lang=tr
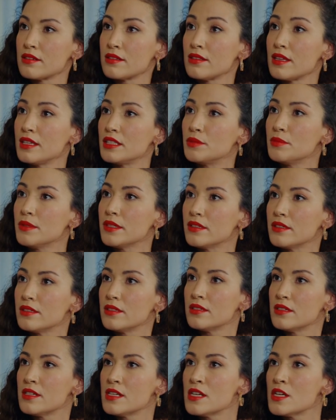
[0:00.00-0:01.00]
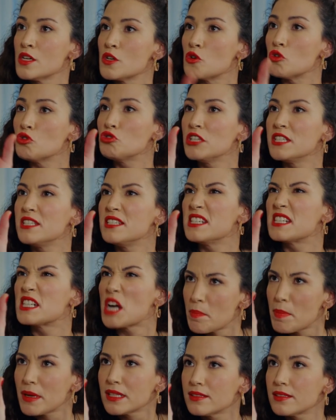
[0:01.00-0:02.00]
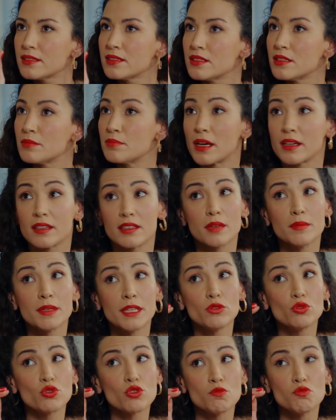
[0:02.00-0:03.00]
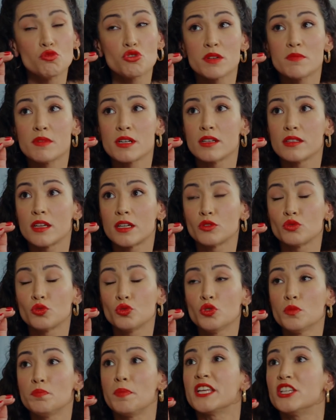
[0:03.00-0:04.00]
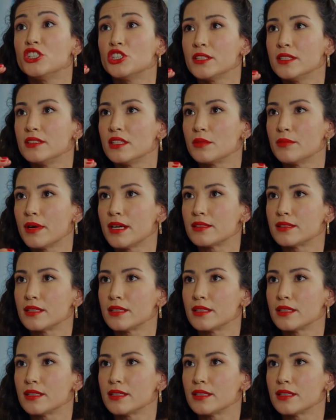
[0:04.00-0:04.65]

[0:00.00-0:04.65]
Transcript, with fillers: Necmi, o çeneni kapat. Bak yemin ediyorum burama kadar doluyum, perişan ederim ben